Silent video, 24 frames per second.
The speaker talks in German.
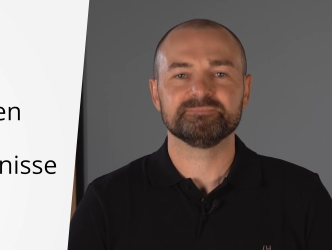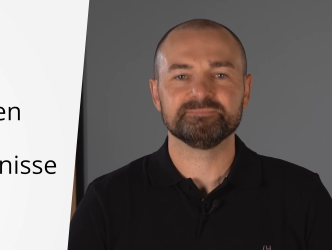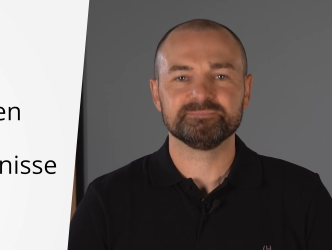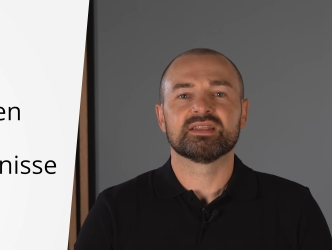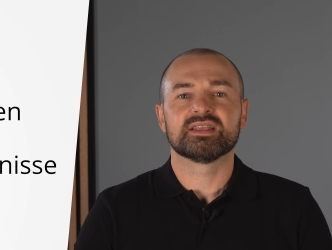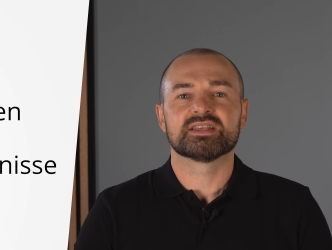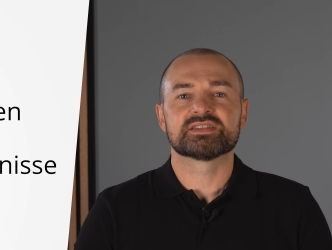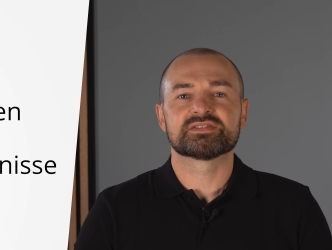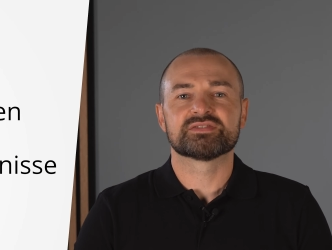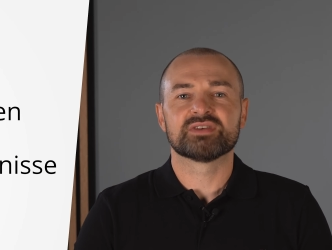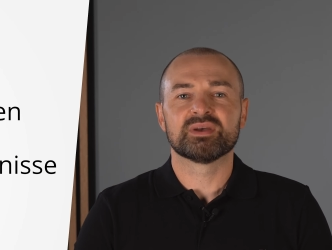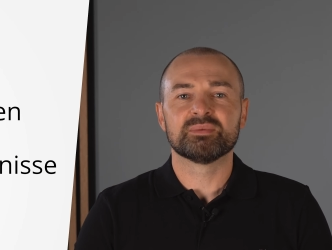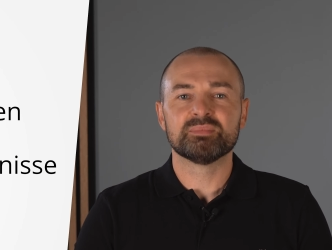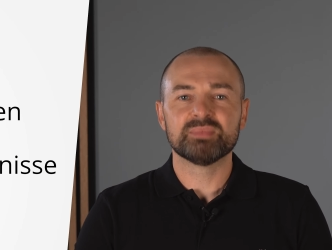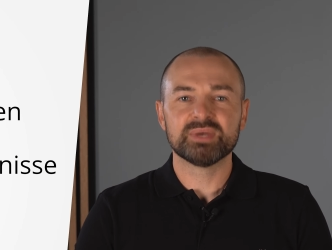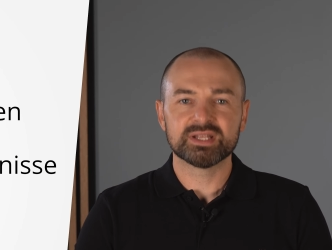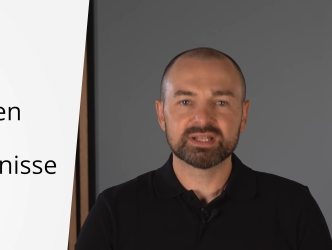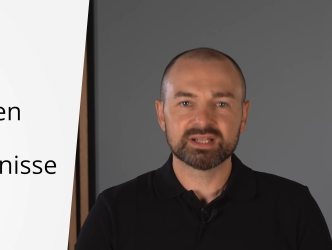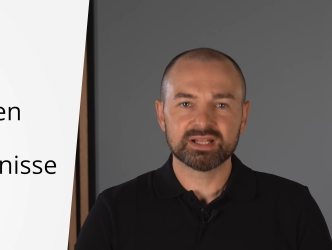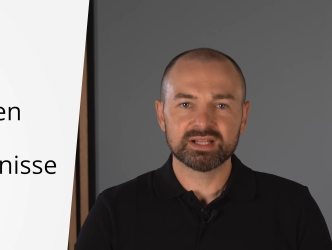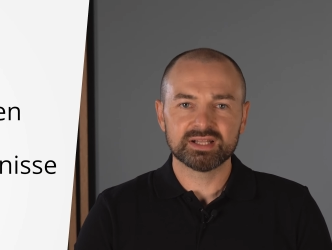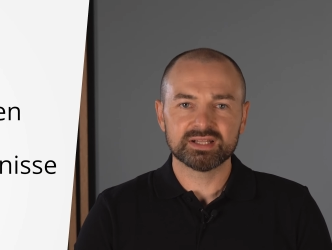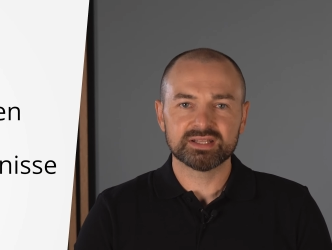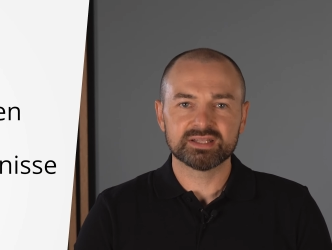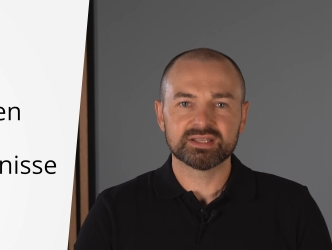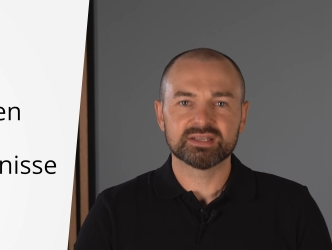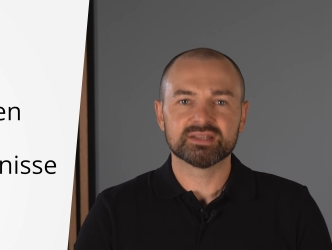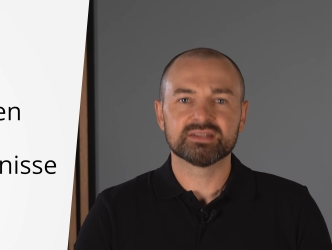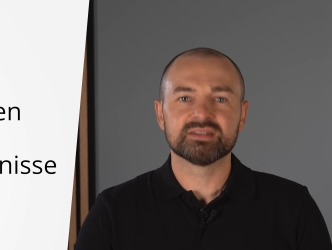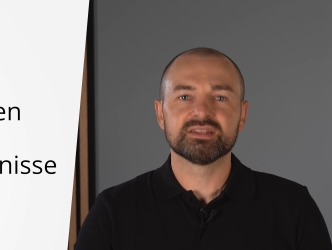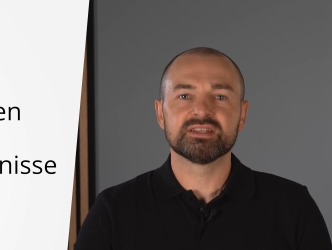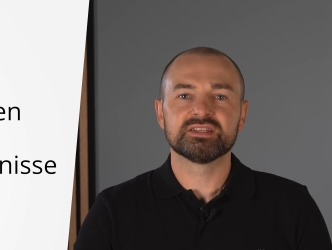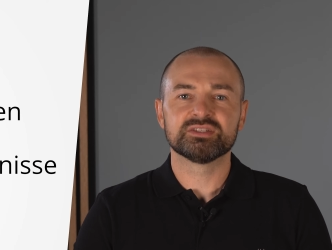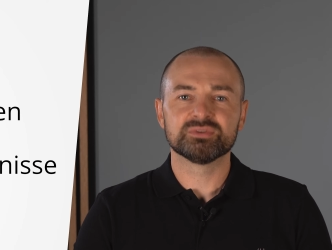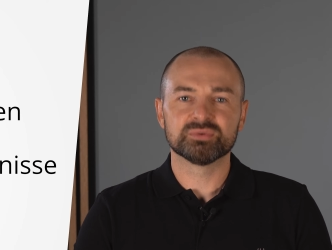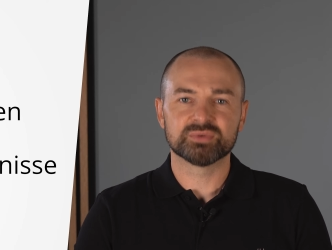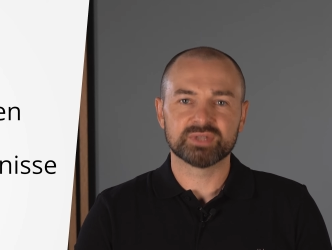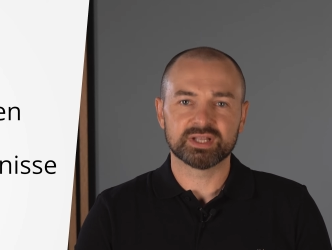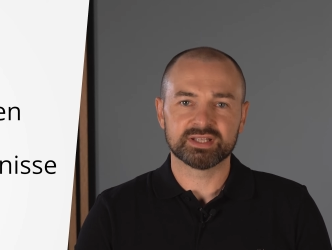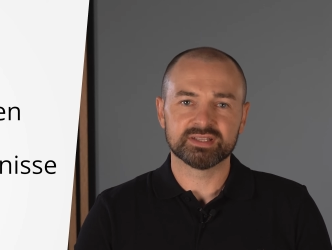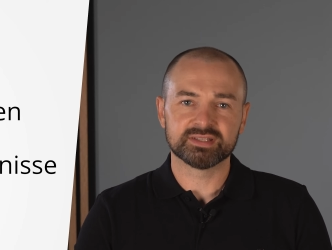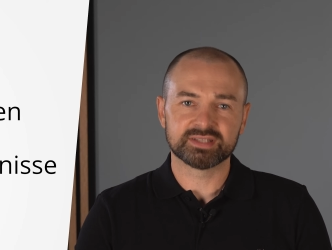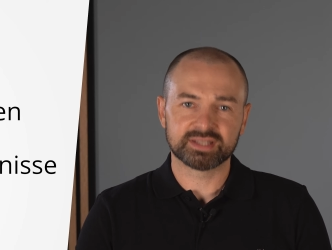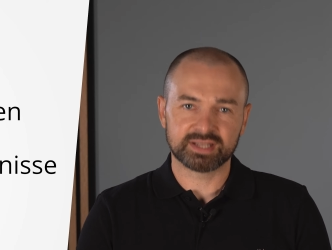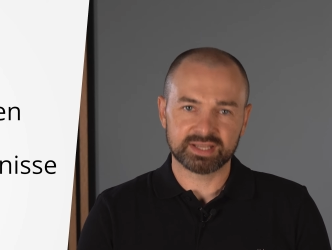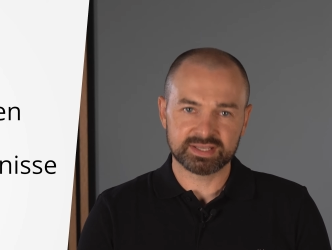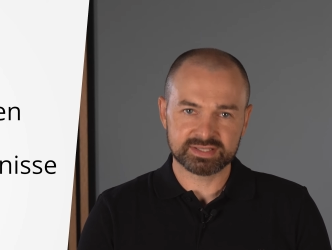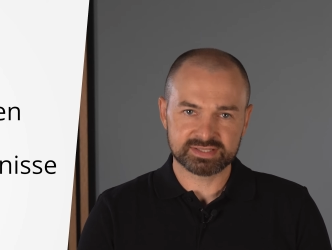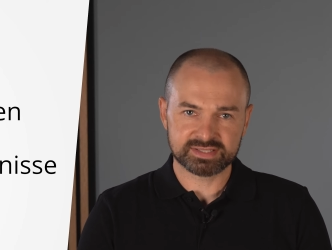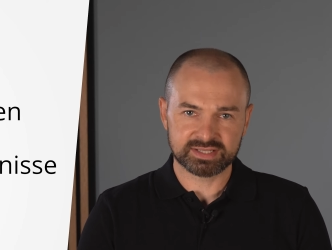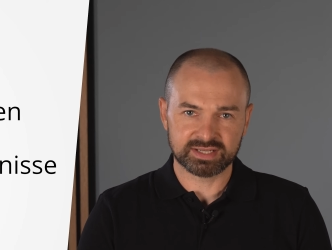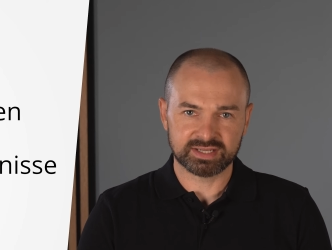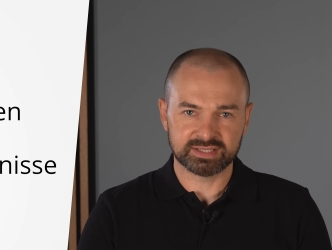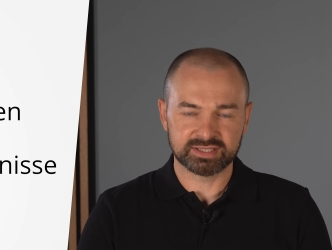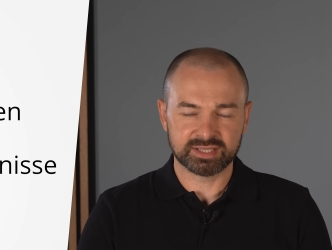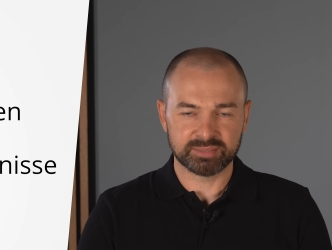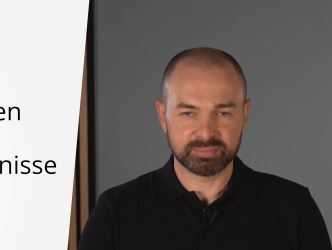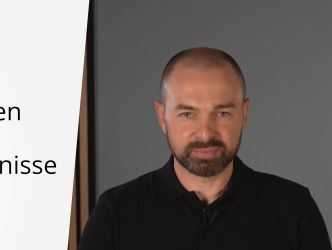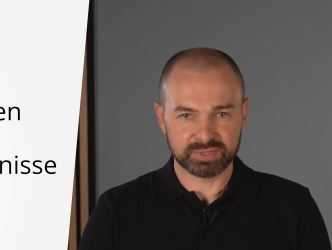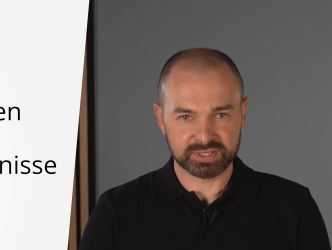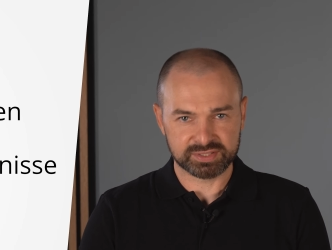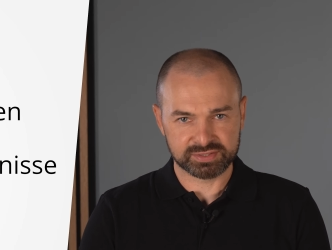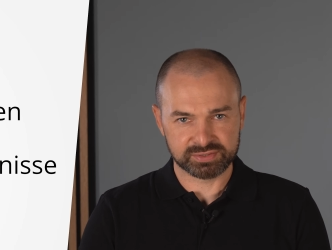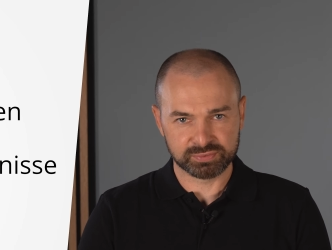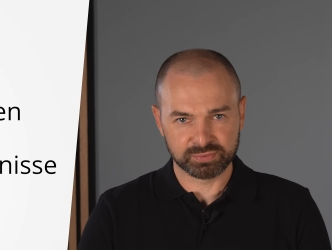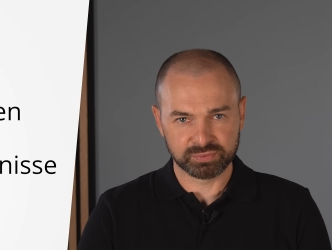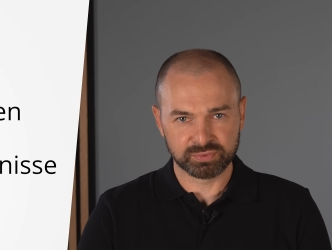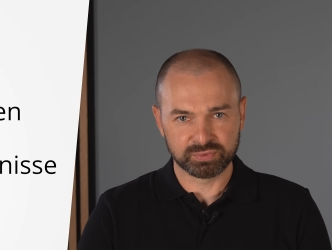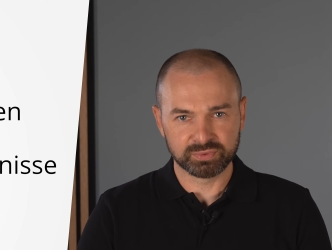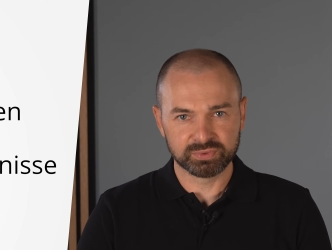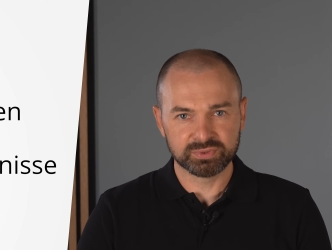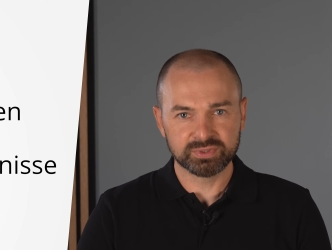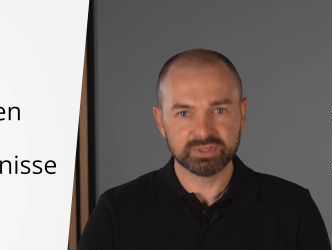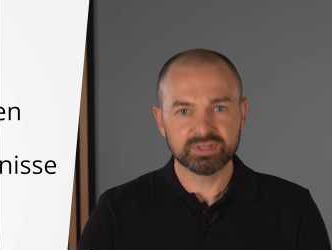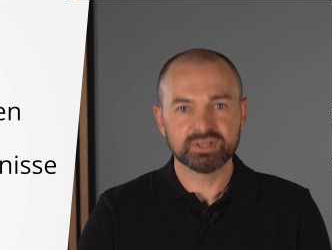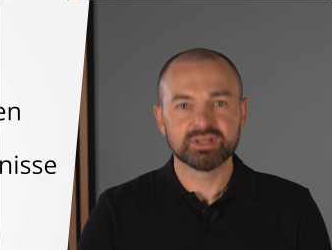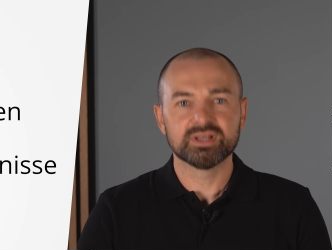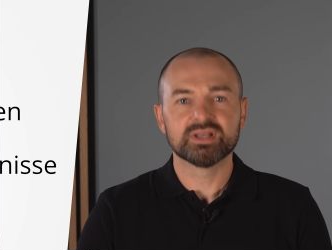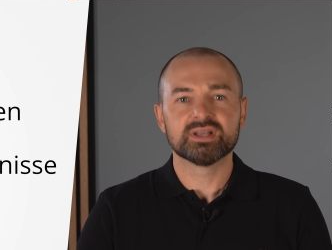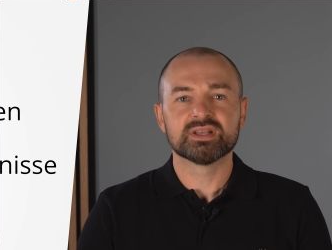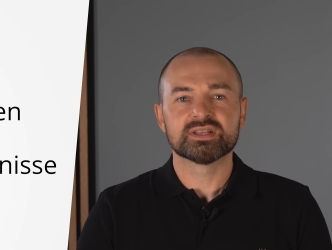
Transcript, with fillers: Das vermittelt nicht nur dein Interesse an der Person,